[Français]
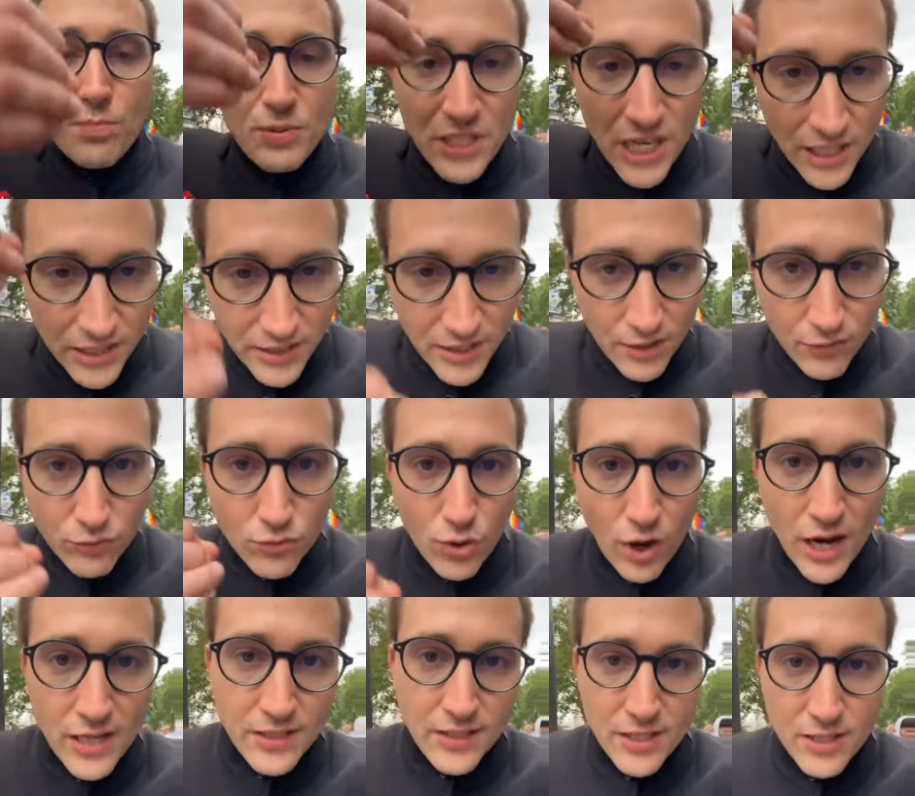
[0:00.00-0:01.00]

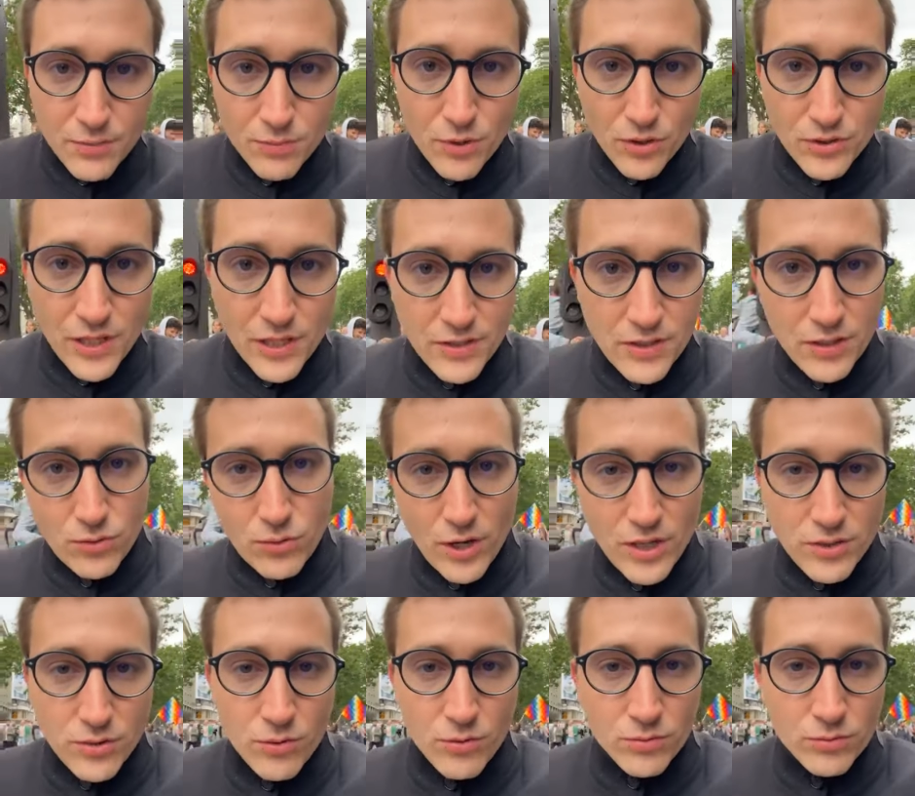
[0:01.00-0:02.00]
l'objectif du racisme dans cette
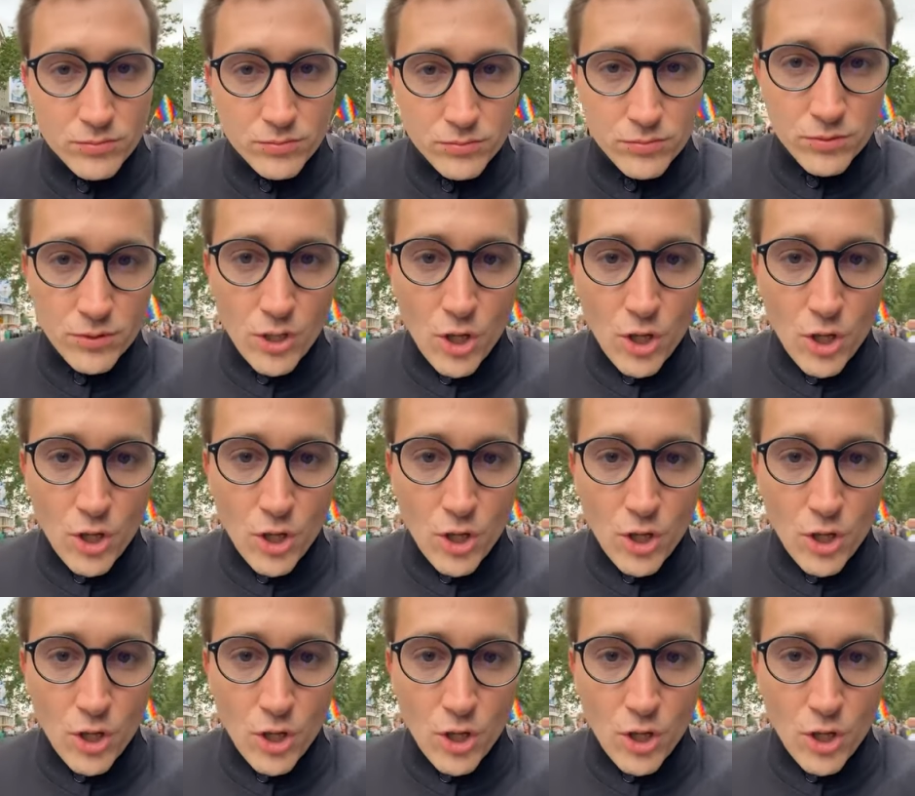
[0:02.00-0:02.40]
situation.